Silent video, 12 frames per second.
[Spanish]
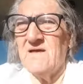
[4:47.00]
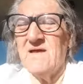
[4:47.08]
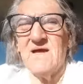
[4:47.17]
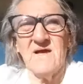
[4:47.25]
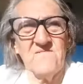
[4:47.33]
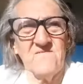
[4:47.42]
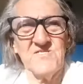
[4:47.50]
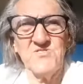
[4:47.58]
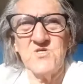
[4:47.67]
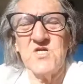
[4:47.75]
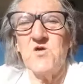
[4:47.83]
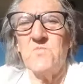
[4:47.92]

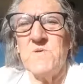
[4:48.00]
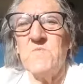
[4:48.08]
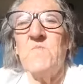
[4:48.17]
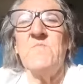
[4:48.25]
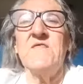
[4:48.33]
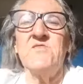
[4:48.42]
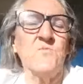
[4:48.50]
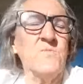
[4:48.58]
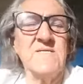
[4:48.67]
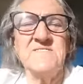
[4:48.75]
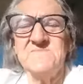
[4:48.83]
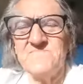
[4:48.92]
Garbanzos que comimos más de un
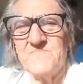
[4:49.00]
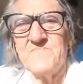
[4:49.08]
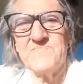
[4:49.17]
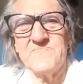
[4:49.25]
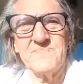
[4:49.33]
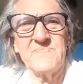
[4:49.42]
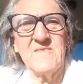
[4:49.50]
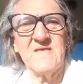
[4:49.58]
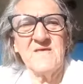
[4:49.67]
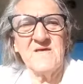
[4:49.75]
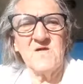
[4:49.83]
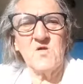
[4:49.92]
mes,
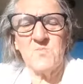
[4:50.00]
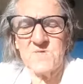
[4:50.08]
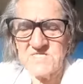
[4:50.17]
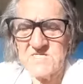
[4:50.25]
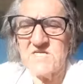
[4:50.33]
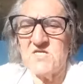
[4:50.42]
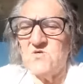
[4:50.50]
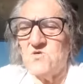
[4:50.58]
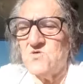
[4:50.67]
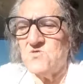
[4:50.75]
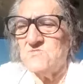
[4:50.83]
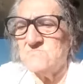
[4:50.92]
con mis hijos,
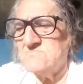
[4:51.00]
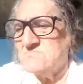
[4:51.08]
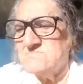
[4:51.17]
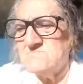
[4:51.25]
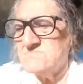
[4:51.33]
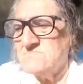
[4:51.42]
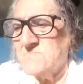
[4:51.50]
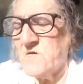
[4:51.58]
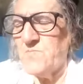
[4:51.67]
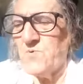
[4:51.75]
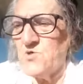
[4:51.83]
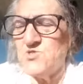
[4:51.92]
con mi
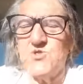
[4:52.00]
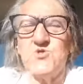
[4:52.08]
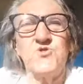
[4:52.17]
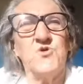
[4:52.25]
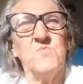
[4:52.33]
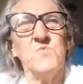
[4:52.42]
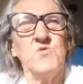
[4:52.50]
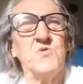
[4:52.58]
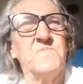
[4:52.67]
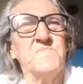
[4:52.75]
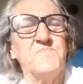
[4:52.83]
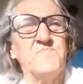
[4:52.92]
esposo, con todo el mundo.
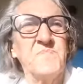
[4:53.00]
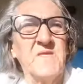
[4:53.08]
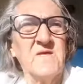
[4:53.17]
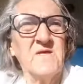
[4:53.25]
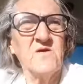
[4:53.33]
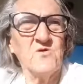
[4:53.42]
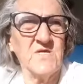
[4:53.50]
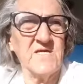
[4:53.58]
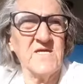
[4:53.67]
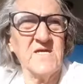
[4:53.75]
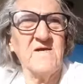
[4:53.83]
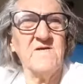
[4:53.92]
Con el
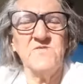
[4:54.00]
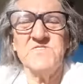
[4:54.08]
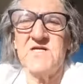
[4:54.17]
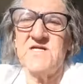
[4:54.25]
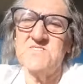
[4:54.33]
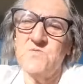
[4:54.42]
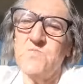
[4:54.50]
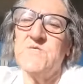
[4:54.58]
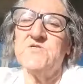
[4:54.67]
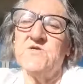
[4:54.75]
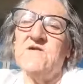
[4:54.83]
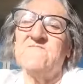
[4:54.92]
que llegaba a nuestra casa un
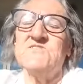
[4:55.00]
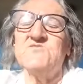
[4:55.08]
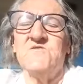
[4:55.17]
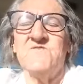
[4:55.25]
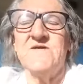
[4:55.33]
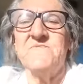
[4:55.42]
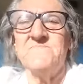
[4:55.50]
plato de garbanzo había.